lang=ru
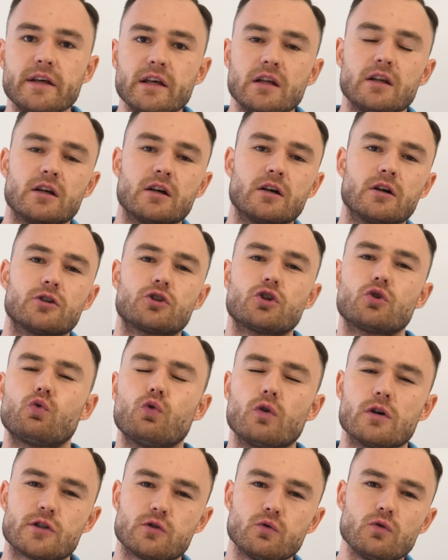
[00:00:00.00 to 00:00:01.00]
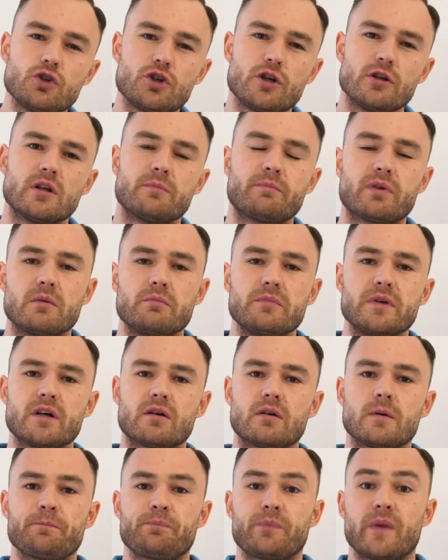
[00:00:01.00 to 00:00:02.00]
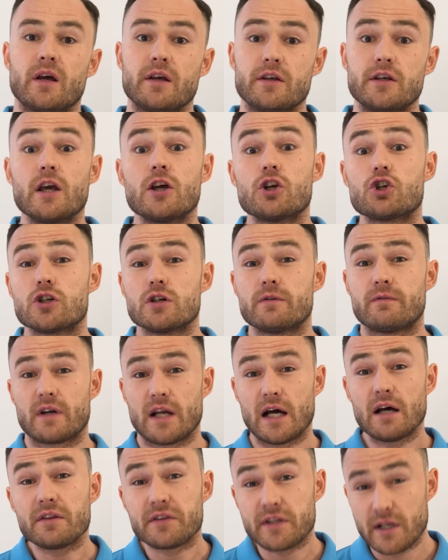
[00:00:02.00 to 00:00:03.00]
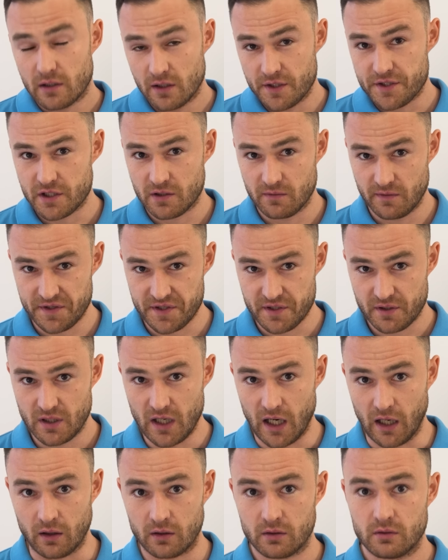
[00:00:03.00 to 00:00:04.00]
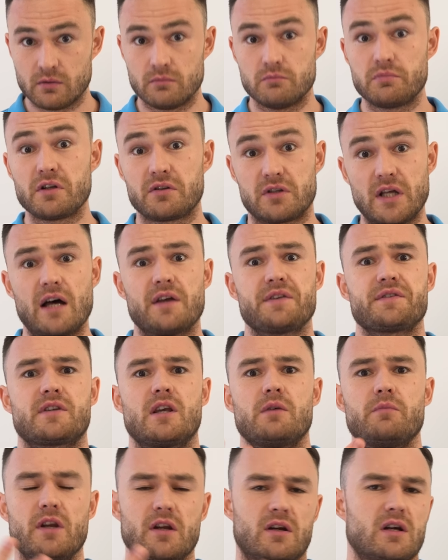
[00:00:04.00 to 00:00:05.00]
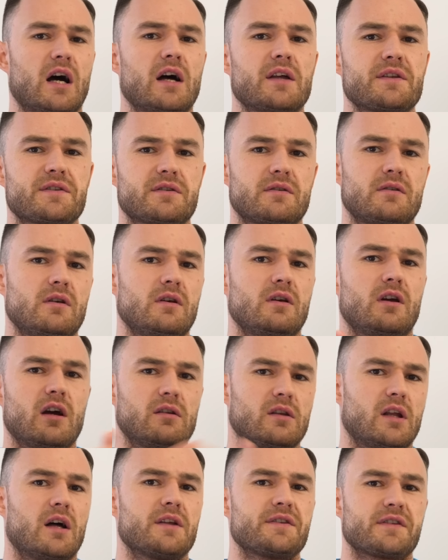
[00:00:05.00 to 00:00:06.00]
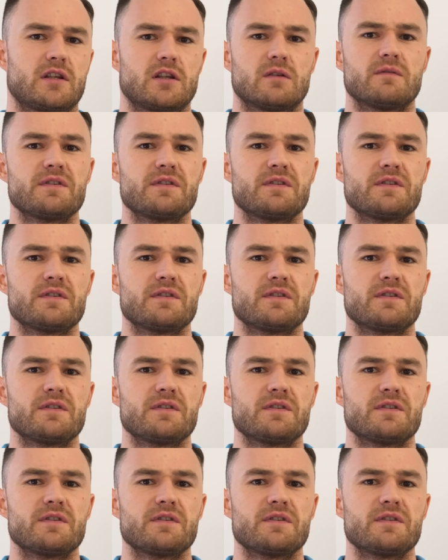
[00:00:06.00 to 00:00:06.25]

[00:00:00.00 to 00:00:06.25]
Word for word: Или другой случай, например, есть же вариант английского языка, британский, американский, канадский,